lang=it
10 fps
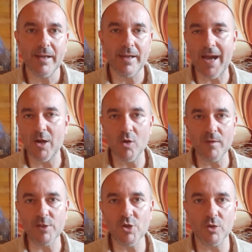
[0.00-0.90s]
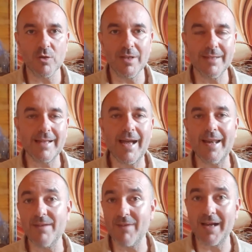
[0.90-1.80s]
Jacob il giorno di
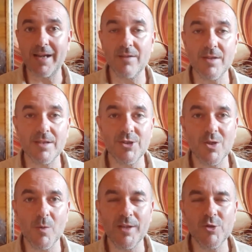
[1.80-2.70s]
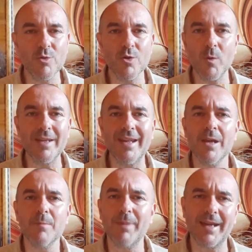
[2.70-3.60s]
Natale, Ivanka il 25 di giugno, quindi
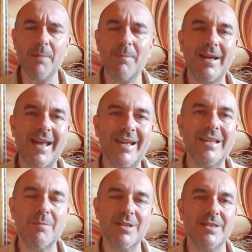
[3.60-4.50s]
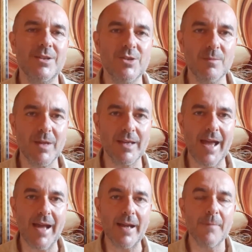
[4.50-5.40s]
perché parlare dei messaggi di
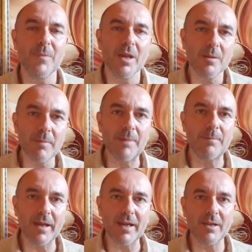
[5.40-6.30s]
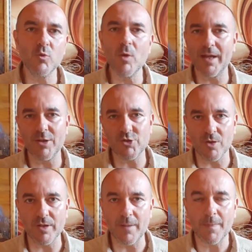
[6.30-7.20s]
Miriana? Beh, per due
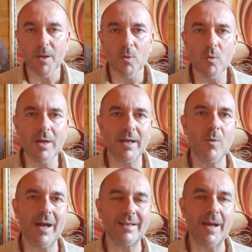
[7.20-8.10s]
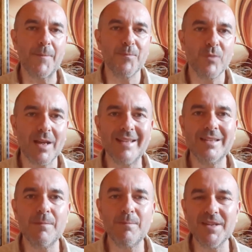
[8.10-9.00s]
ragioni. Una riguarda la
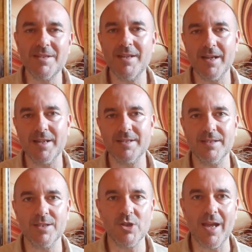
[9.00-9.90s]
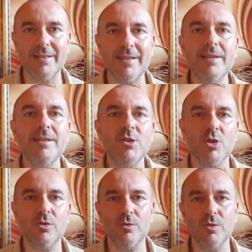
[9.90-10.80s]
tempistica che è stata scelta. Il
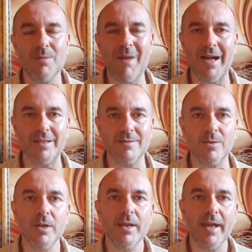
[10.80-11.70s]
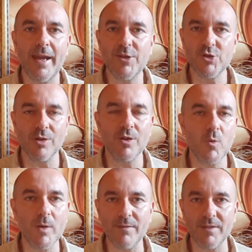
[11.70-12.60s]
18 di marzo è il giorno in
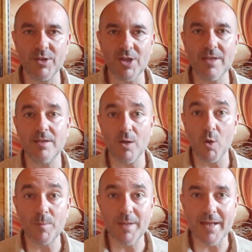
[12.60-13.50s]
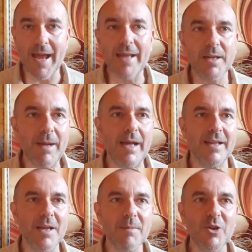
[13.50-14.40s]
cui la veggente compie gli anni, ma
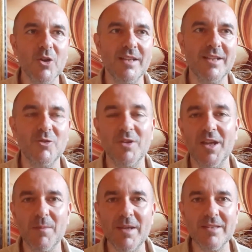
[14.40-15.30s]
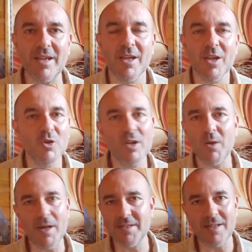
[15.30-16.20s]
la Madonna ha detto chiaramente non
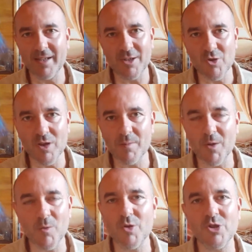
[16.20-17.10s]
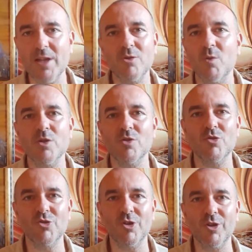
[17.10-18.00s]
è questa la ragione per cui ho scelto questo
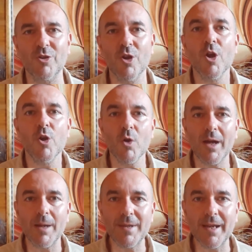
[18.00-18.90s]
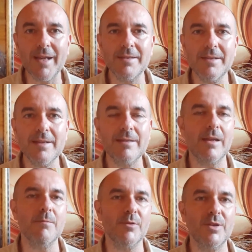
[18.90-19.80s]
giorno. Lo capirete nel
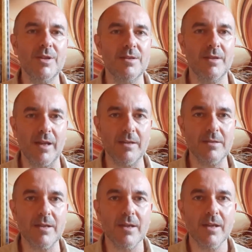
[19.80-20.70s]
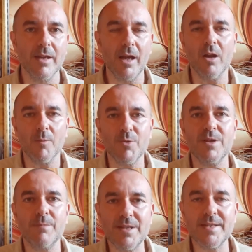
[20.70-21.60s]
tempo tempo dei segreti. Allora
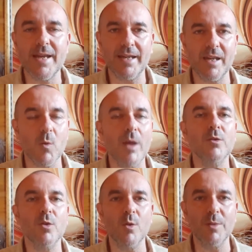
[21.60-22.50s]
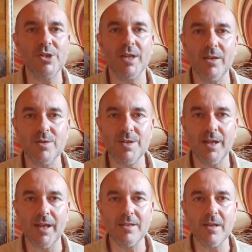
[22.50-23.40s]
possiamo pensare che quando cominceranno i
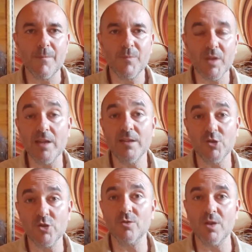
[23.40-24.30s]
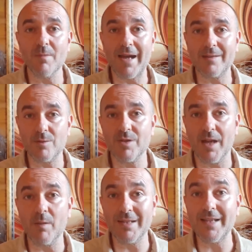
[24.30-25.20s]
segreti, il 18 di marzo
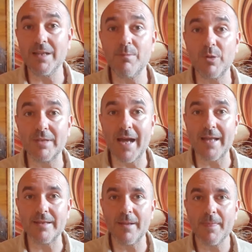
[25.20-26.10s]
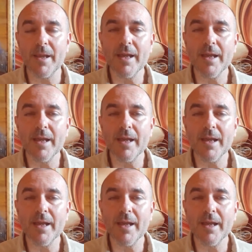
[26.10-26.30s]
sarà una data importante.